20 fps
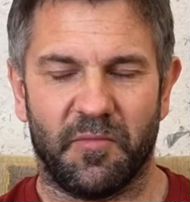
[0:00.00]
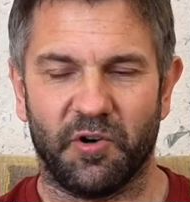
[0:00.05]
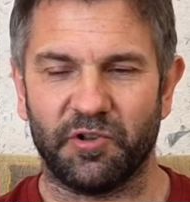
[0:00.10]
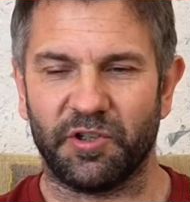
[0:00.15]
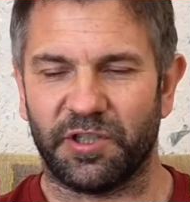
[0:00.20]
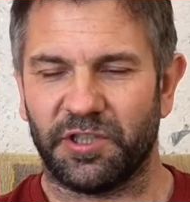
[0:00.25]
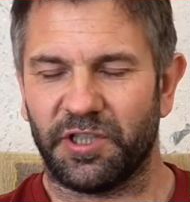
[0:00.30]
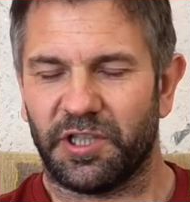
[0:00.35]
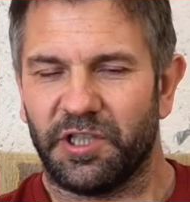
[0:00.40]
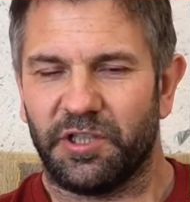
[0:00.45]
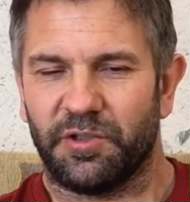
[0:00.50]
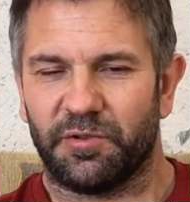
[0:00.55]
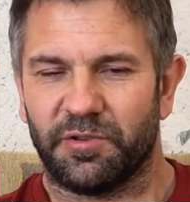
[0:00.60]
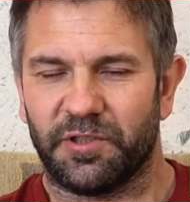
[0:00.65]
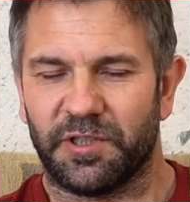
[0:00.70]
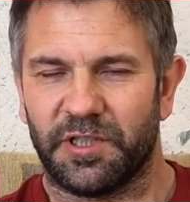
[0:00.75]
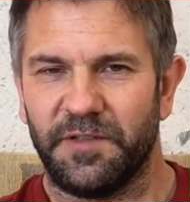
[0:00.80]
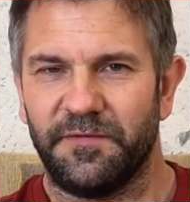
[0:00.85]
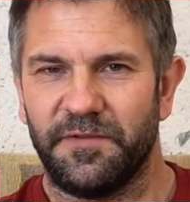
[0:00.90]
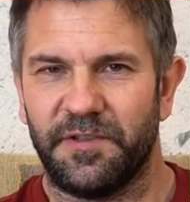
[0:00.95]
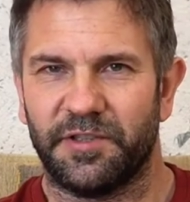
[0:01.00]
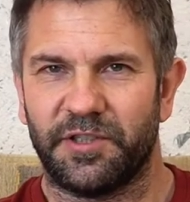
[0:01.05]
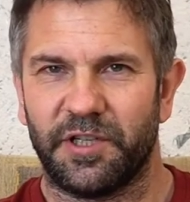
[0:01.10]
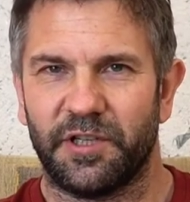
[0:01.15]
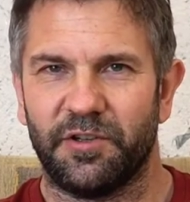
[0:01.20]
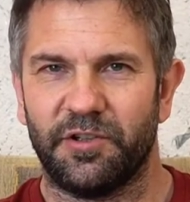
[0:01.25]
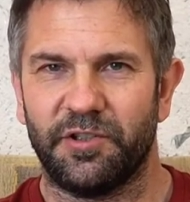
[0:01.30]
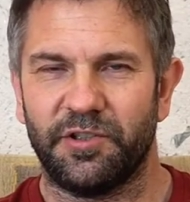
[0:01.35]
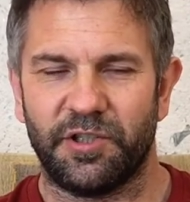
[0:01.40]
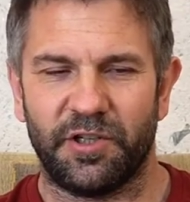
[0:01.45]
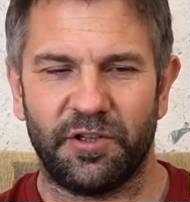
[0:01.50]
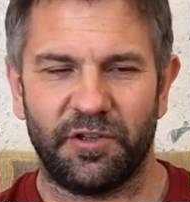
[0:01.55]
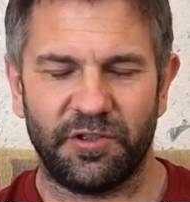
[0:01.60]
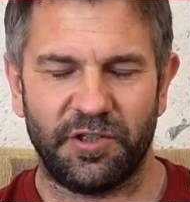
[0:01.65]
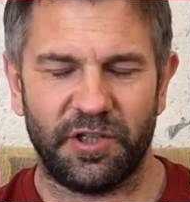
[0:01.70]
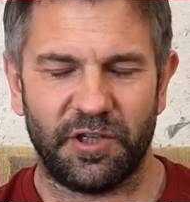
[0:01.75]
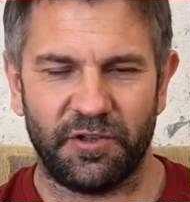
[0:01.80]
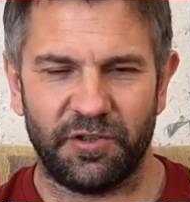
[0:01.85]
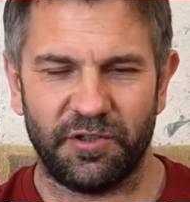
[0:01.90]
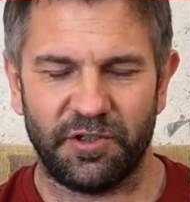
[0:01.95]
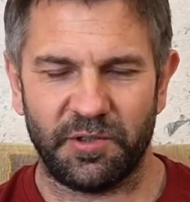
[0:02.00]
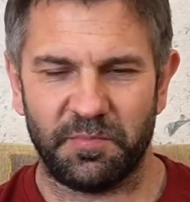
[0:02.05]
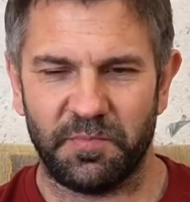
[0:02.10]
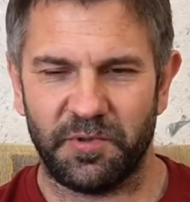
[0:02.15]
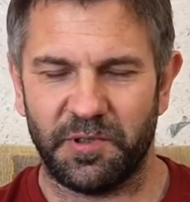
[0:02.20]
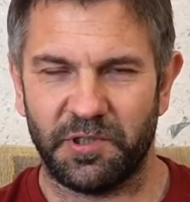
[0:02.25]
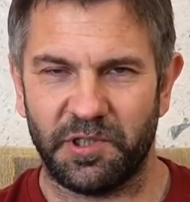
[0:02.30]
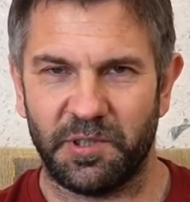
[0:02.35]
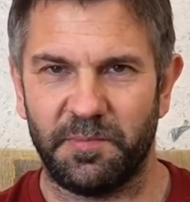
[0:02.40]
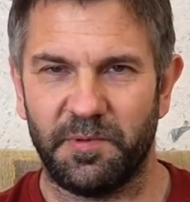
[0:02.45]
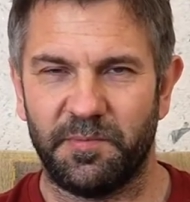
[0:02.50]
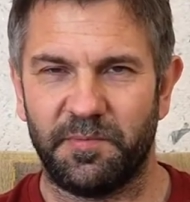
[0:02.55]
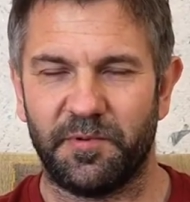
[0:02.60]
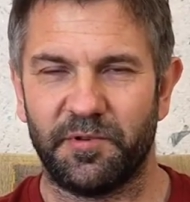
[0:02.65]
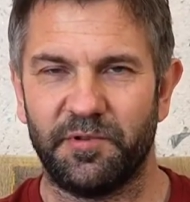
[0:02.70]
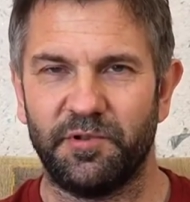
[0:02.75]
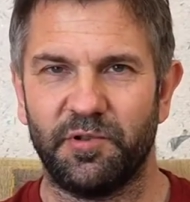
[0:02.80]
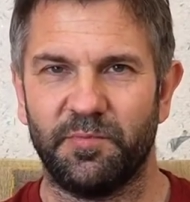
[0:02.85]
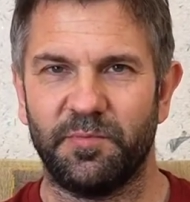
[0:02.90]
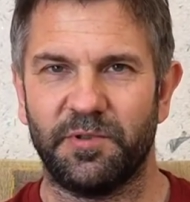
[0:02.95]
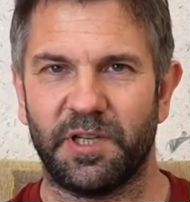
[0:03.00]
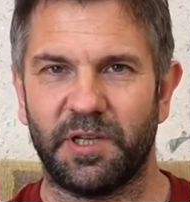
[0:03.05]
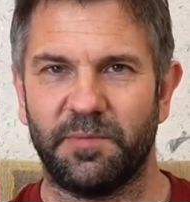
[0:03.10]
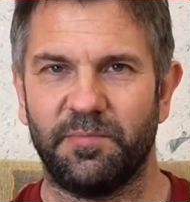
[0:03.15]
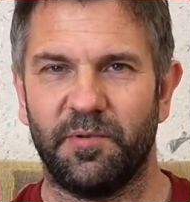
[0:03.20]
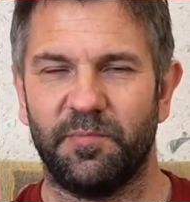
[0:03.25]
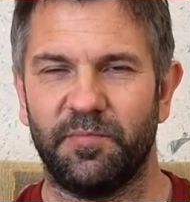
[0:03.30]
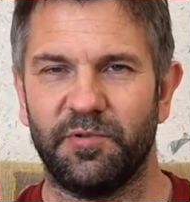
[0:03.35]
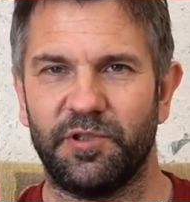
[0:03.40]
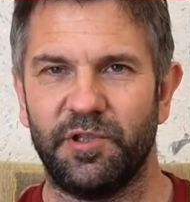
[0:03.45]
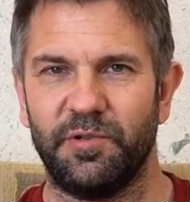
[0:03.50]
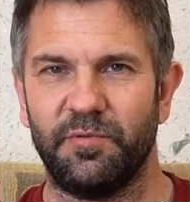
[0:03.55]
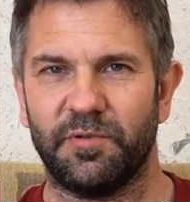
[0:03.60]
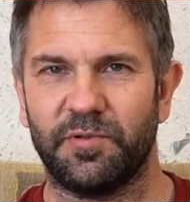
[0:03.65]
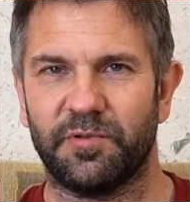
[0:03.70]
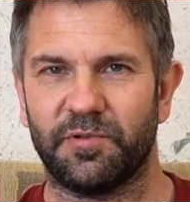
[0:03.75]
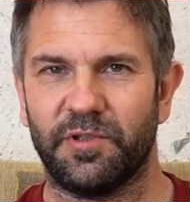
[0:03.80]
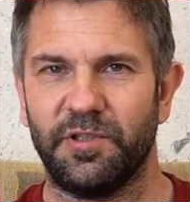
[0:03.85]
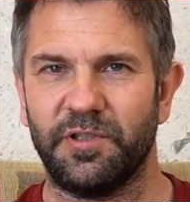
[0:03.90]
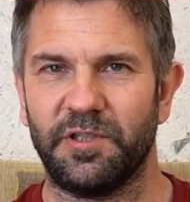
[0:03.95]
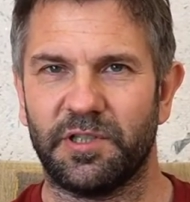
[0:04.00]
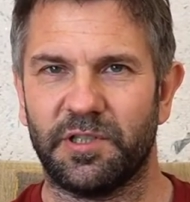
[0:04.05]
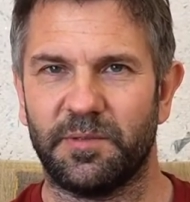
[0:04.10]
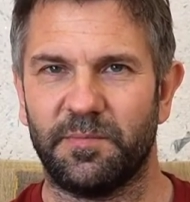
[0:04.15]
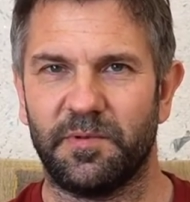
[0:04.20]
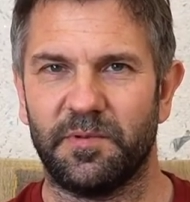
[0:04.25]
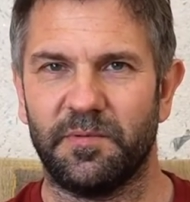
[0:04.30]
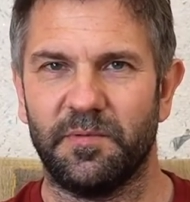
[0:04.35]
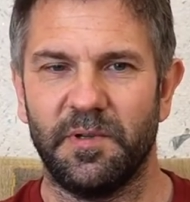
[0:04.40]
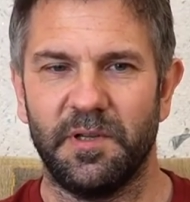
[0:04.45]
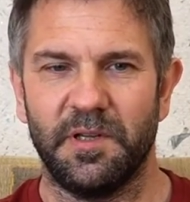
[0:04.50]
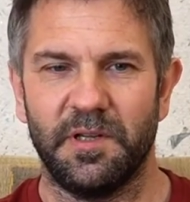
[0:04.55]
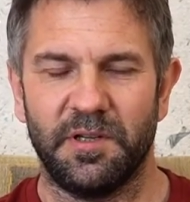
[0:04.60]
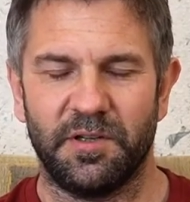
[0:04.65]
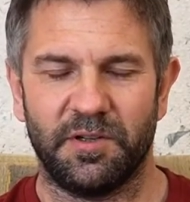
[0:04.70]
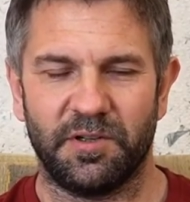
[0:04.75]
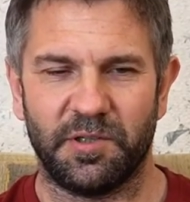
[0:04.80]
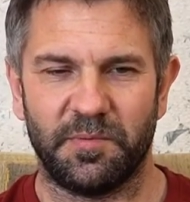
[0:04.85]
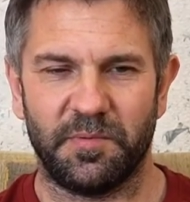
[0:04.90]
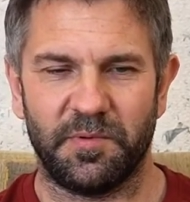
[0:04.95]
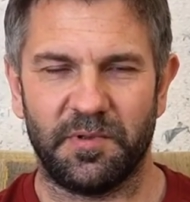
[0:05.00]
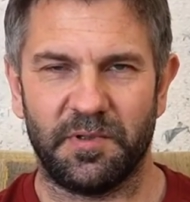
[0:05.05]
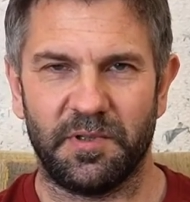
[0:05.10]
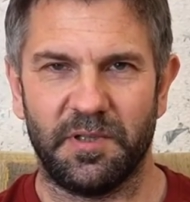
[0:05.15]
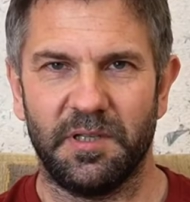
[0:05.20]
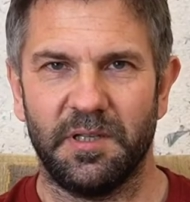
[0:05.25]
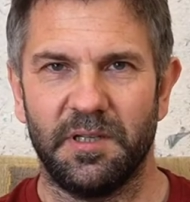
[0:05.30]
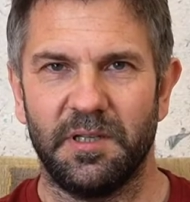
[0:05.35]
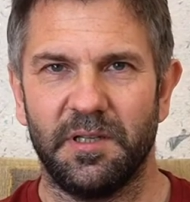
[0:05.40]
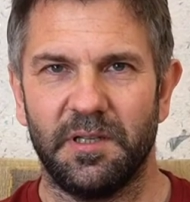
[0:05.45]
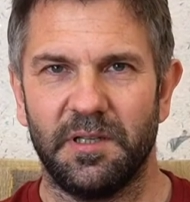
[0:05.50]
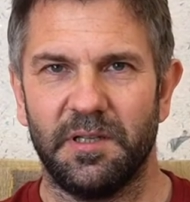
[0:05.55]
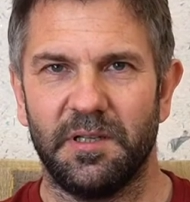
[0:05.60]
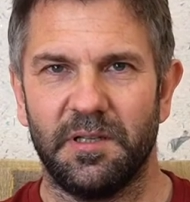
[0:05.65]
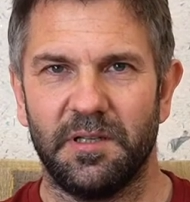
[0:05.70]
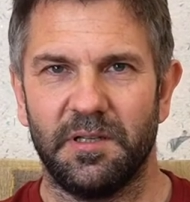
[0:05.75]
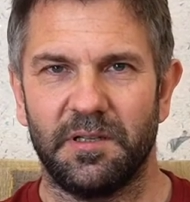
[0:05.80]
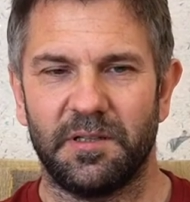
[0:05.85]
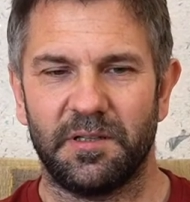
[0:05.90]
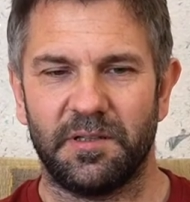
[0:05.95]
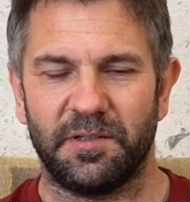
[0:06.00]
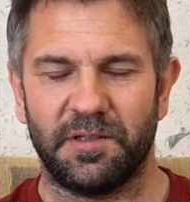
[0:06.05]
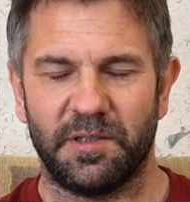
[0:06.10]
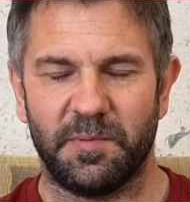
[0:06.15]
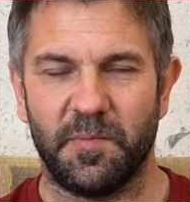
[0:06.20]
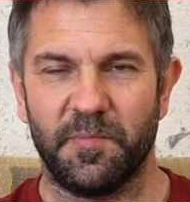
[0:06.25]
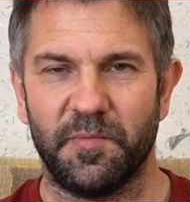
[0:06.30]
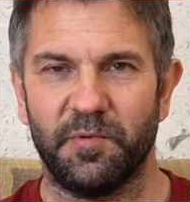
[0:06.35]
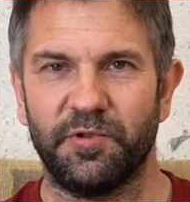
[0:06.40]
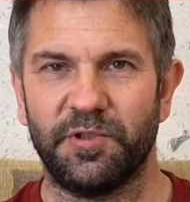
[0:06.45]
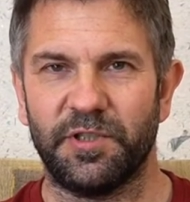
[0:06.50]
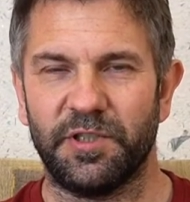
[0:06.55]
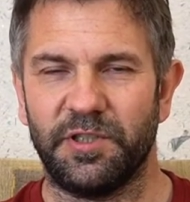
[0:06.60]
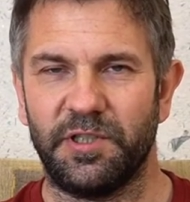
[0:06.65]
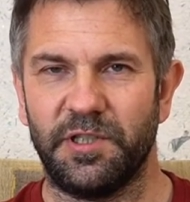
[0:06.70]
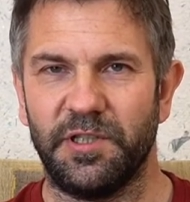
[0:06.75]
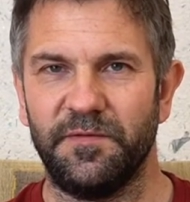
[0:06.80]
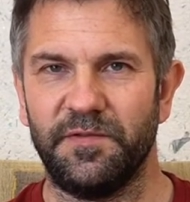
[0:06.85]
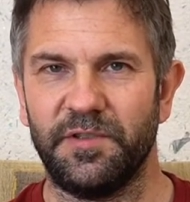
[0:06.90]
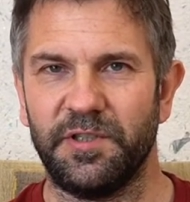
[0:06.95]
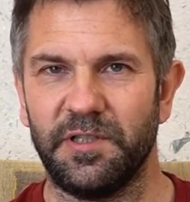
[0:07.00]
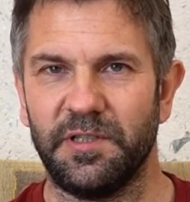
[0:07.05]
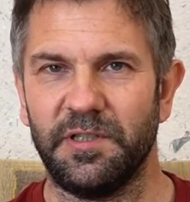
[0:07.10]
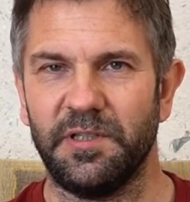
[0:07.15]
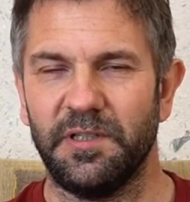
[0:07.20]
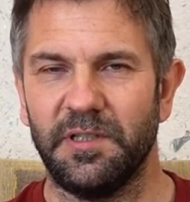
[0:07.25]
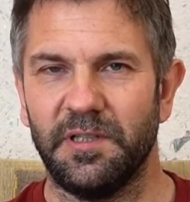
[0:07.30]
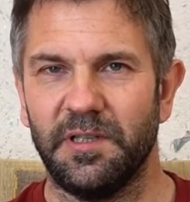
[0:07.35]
może też jakieś rozrywki, czegoś, czegoś, czegoś, żeby, żeby po prostu mnie tak pobudziło do życia, żeby, żeby, żebym był szczęśliwszy.